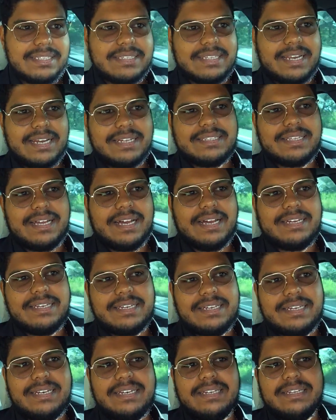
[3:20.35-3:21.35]
tratar
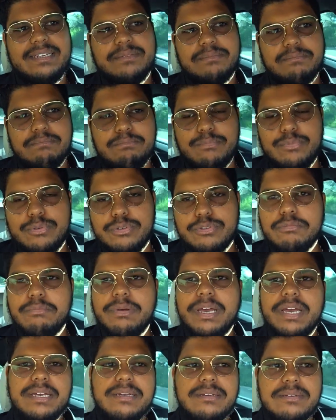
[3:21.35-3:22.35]
ele muito
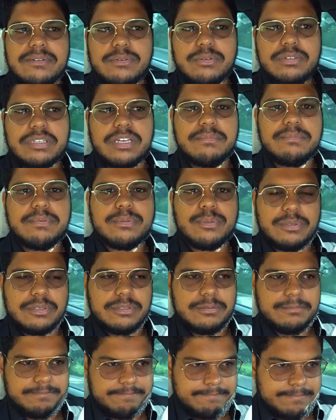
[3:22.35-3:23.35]
bem o tempo
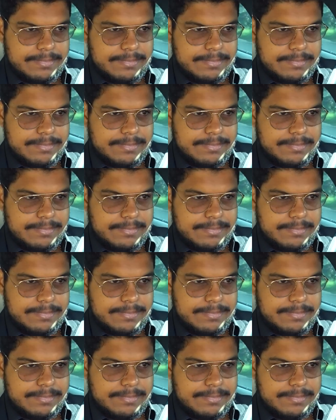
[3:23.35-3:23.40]
todo.